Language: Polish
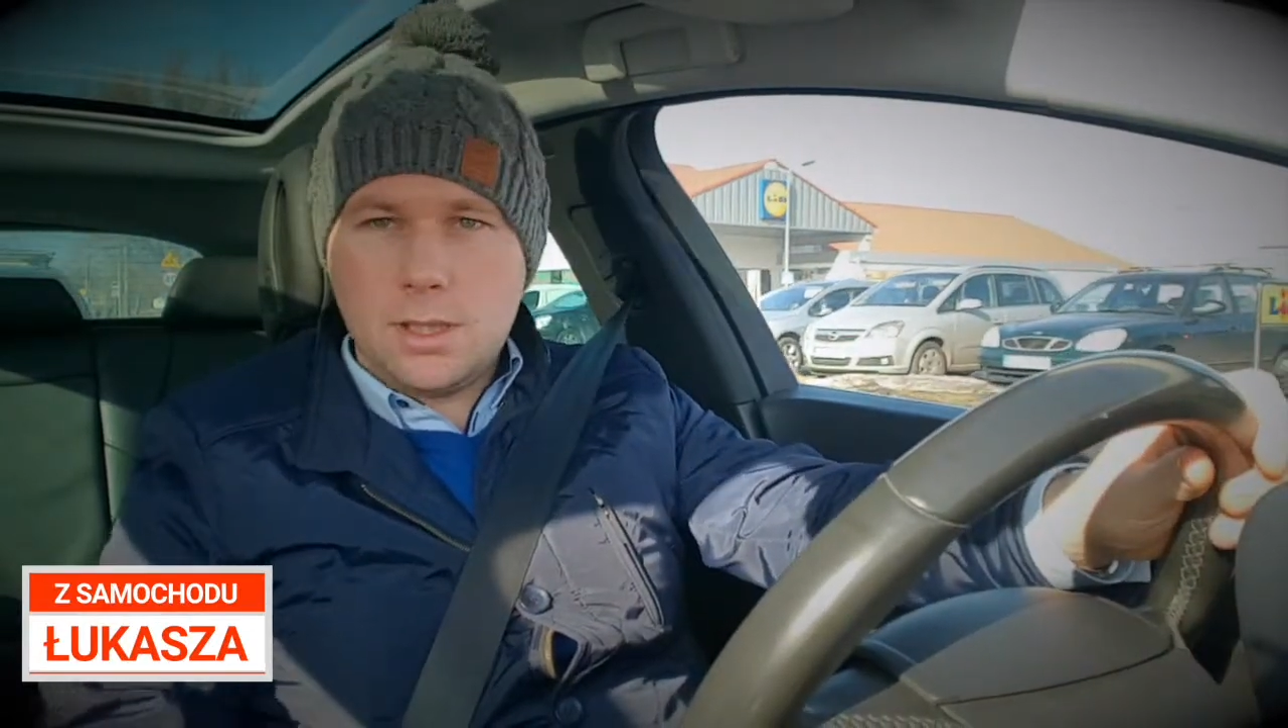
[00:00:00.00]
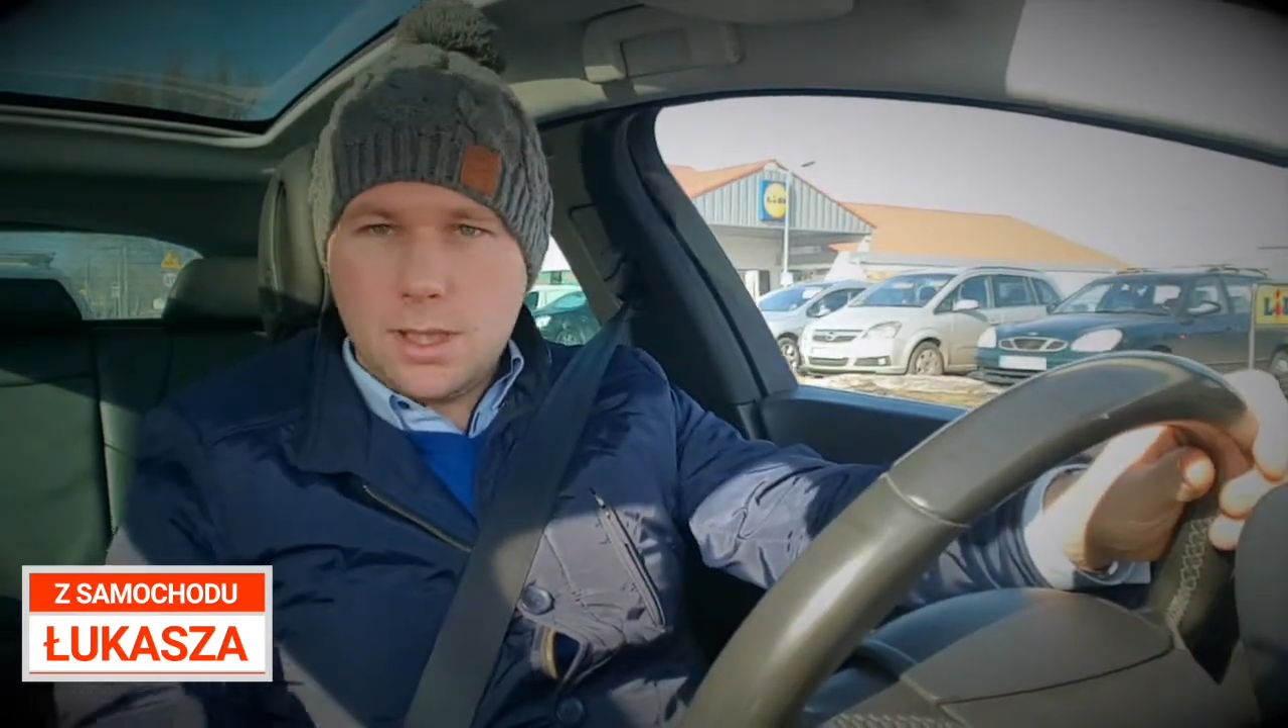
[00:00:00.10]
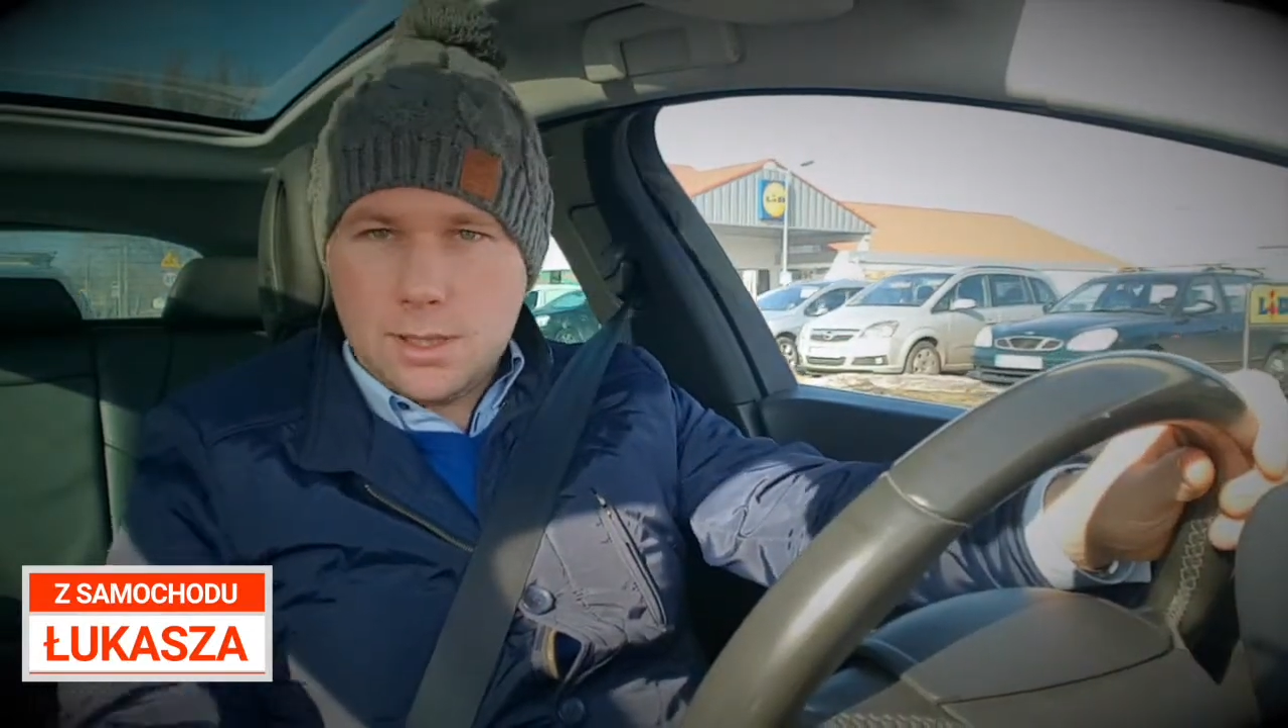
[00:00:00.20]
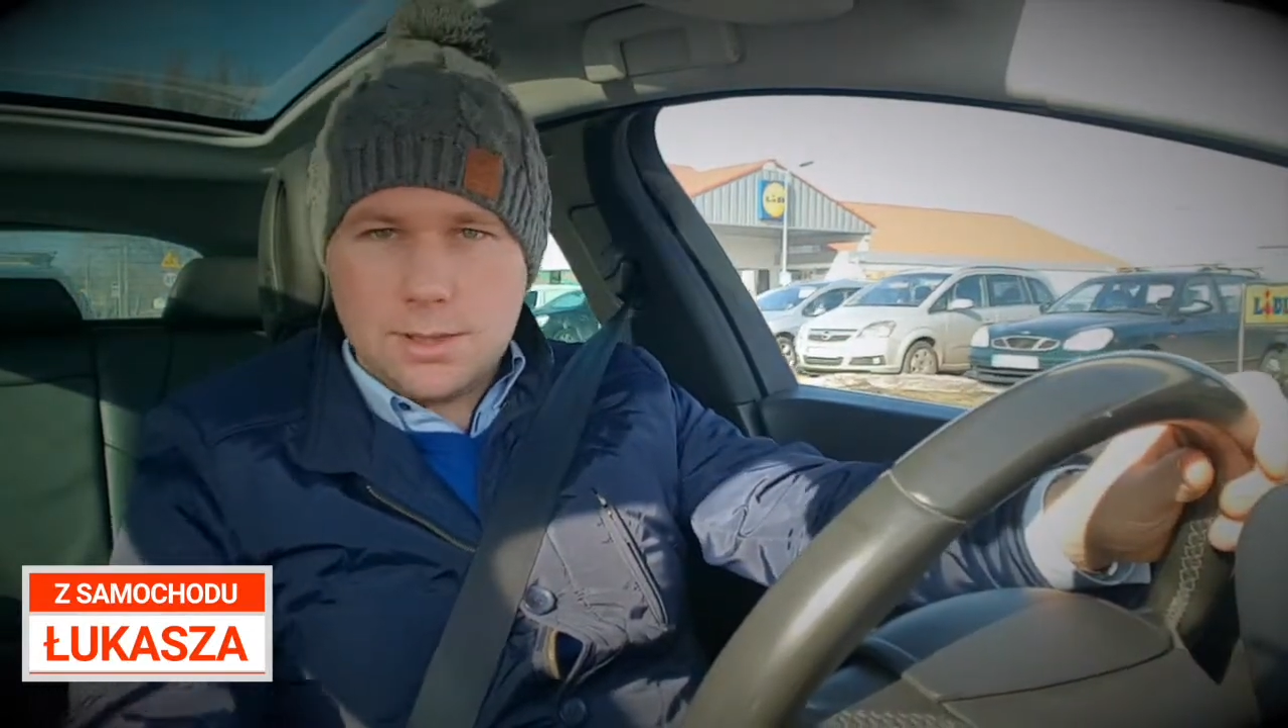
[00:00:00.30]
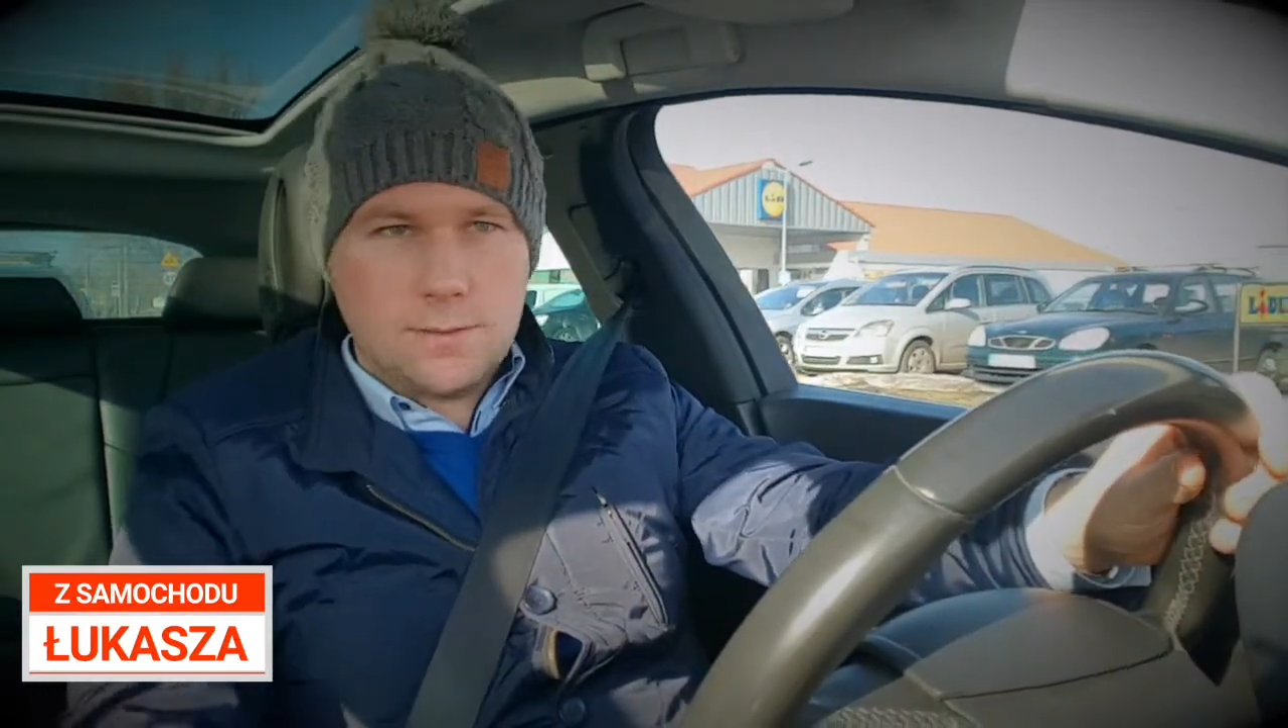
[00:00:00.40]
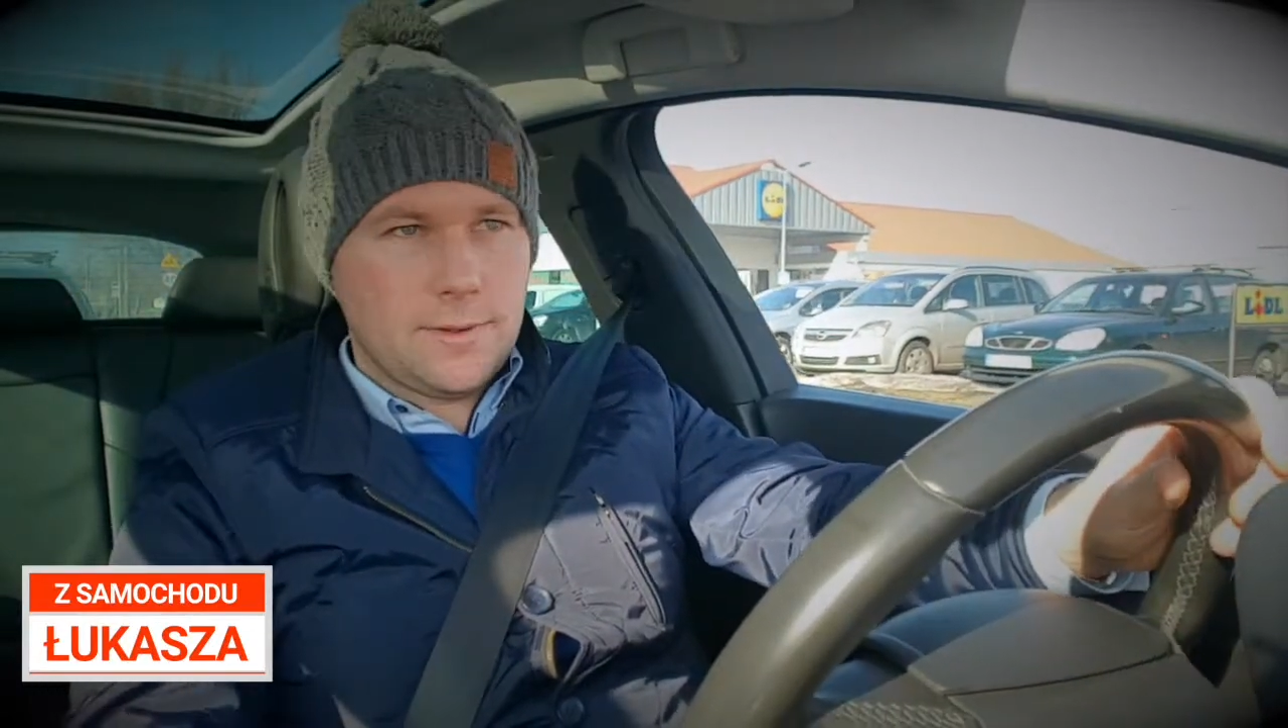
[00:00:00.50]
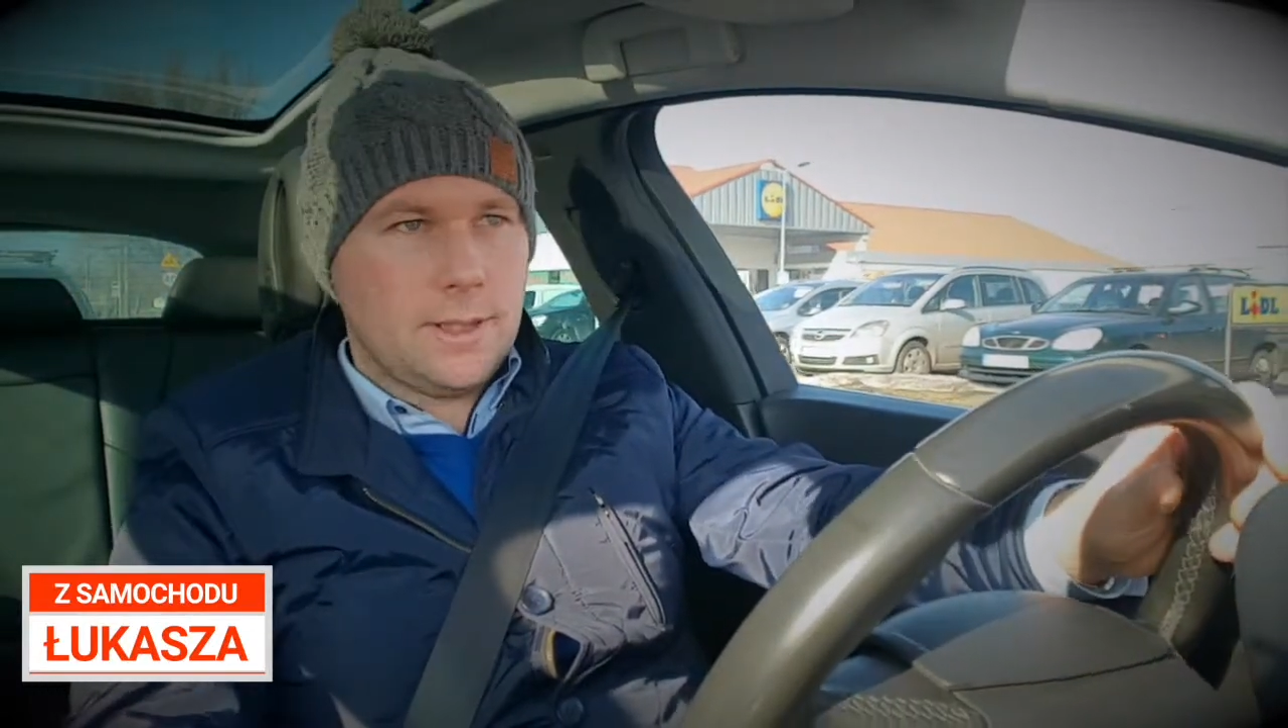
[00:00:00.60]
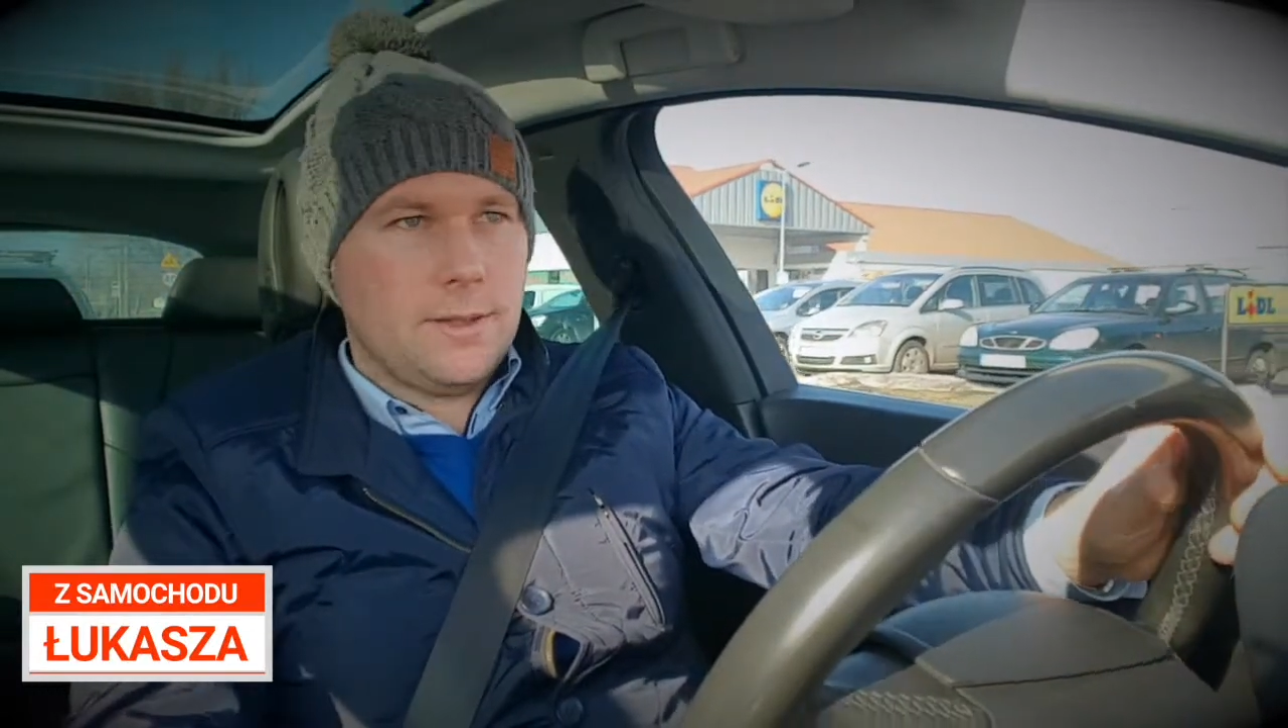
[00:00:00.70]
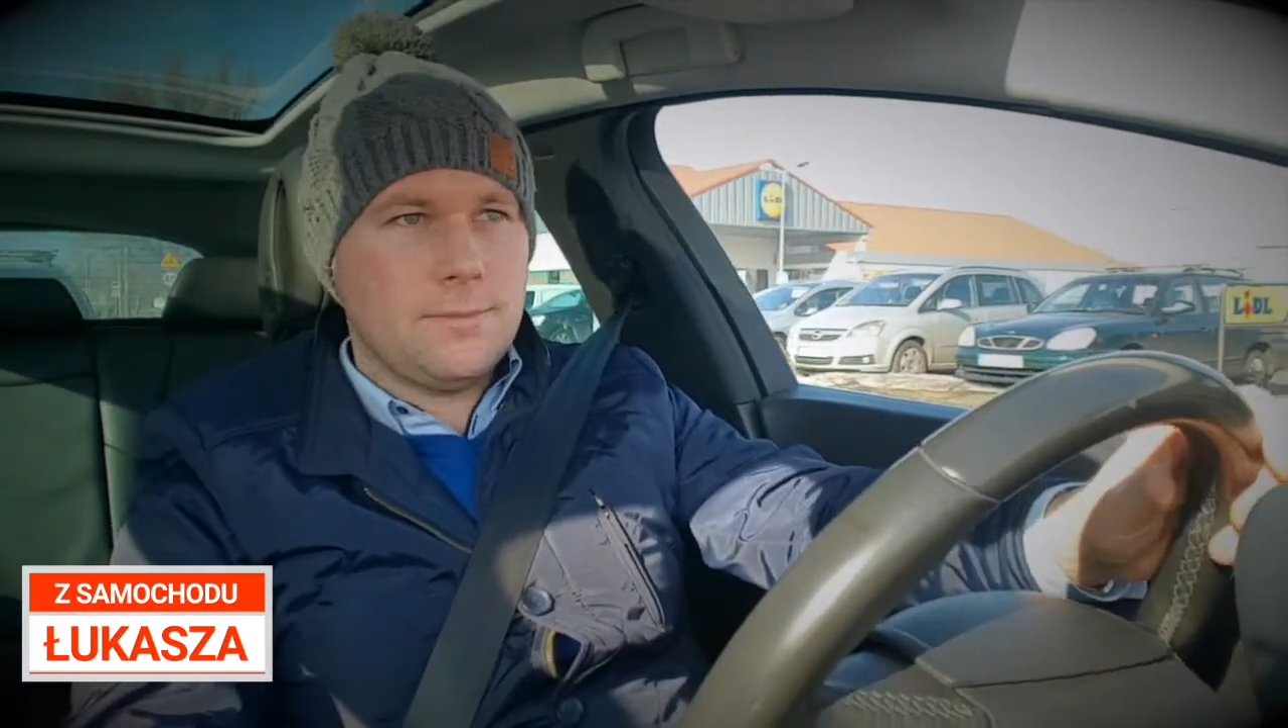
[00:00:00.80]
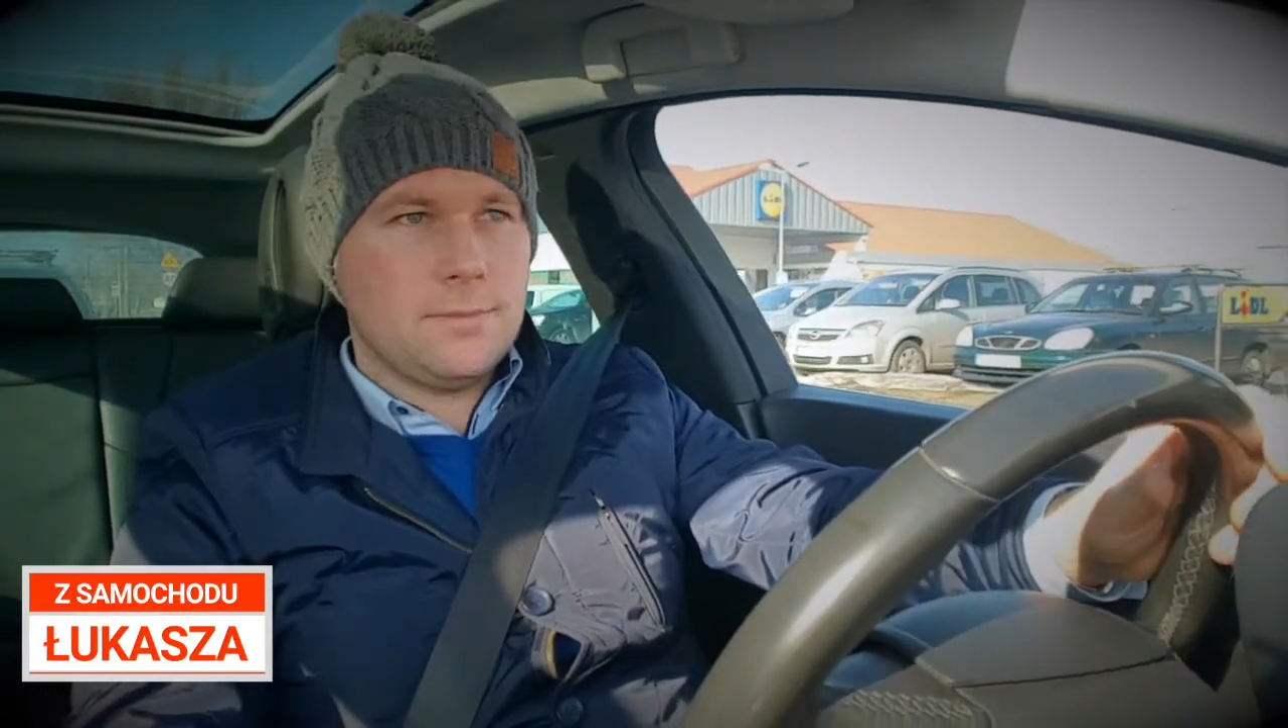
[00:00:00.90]

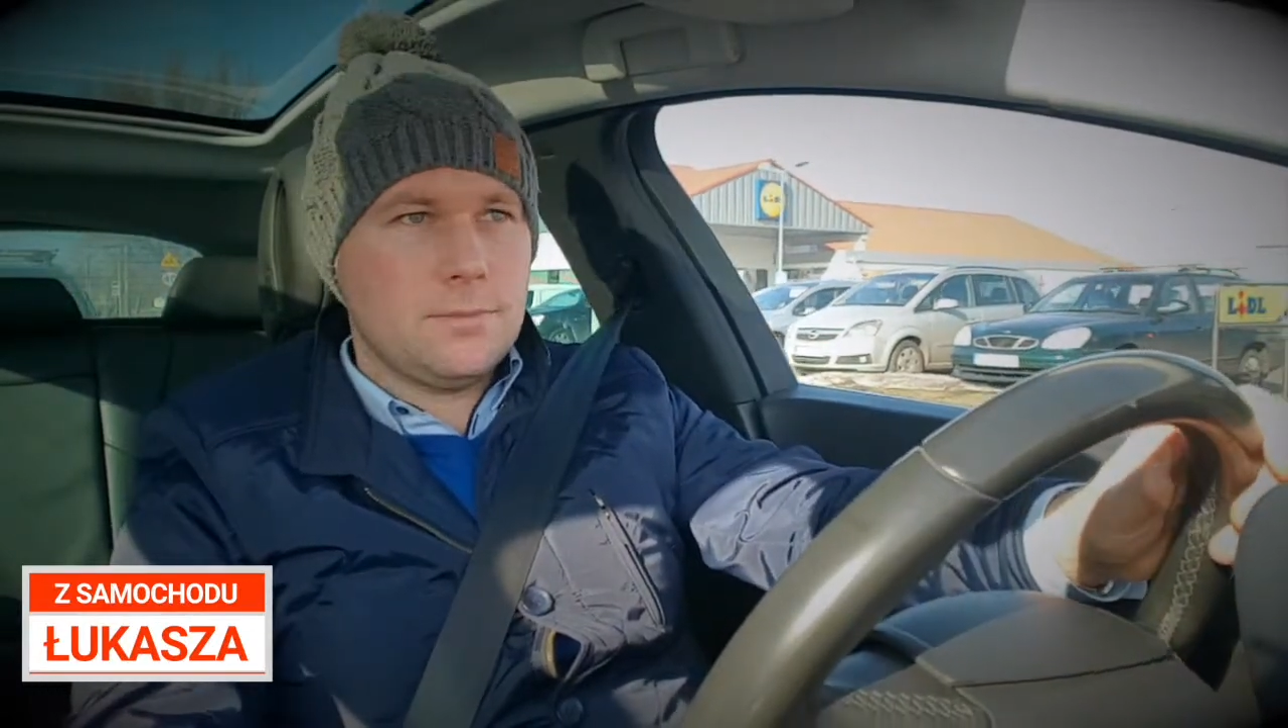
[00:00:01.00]
realizowane.